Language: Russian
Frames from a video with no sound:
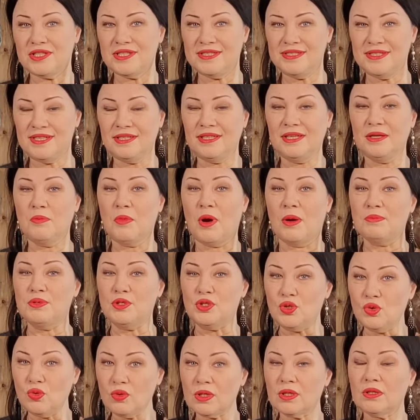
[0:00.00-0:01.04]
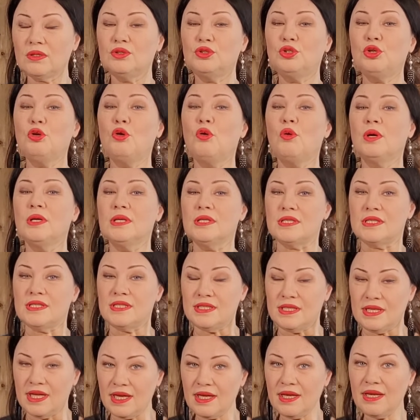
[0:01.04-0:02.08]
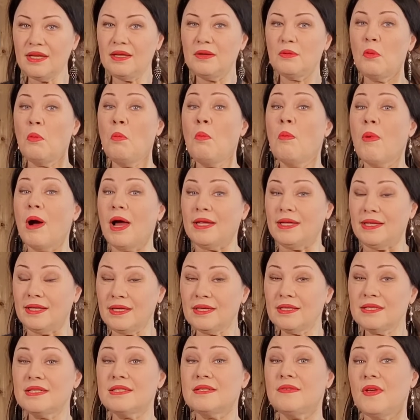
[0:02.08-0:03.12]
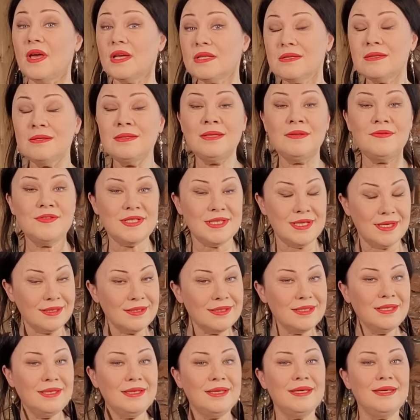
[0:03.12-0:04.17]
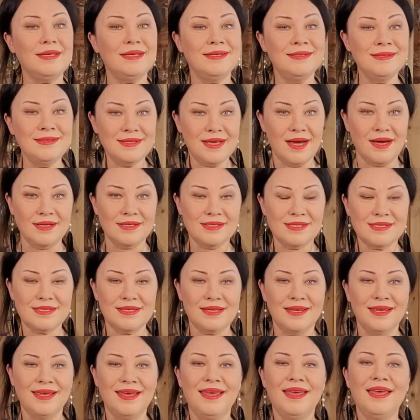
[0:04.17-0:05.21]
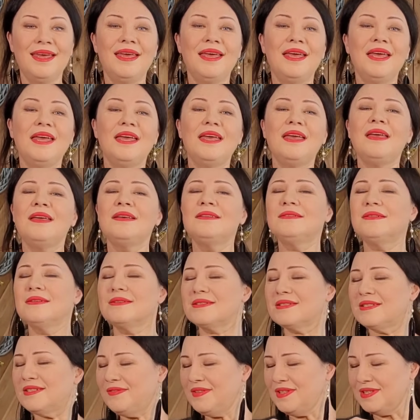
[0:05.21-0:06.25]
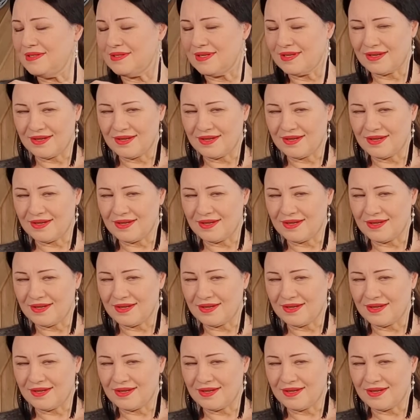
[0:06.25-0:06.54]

сделаем обзор трех изделий моих, связанных в технике интарси. Это свитер